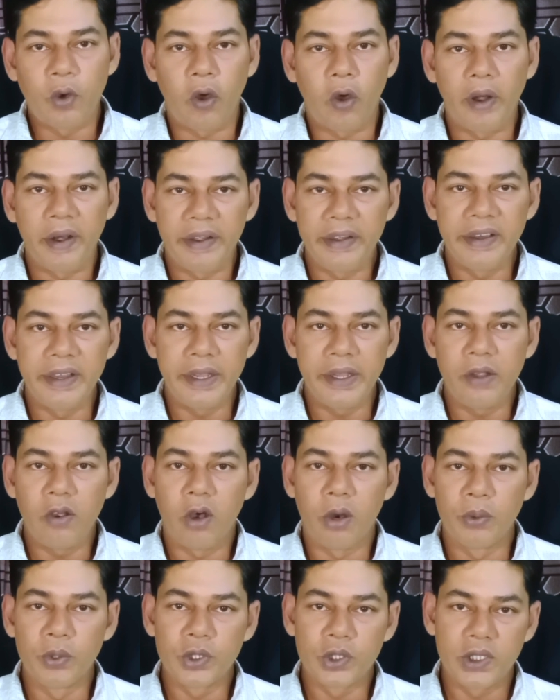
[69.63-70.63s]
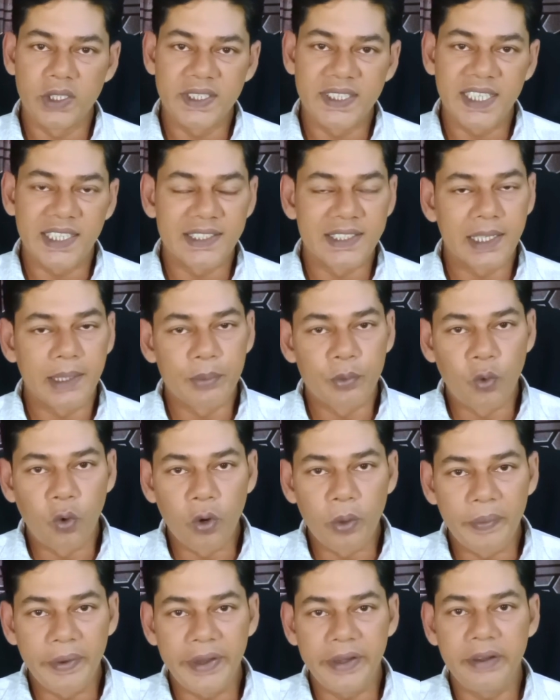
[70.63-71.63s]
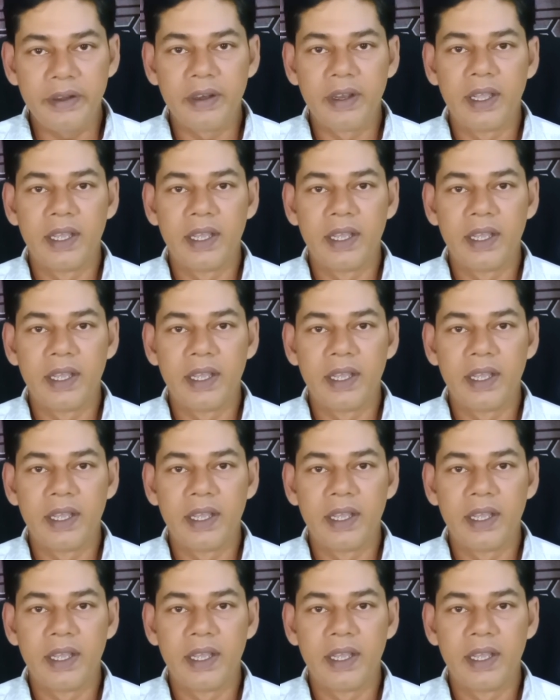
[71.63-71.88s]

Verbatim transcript: করেননি অবশ্যই সাবস্ক্রাইব করবেন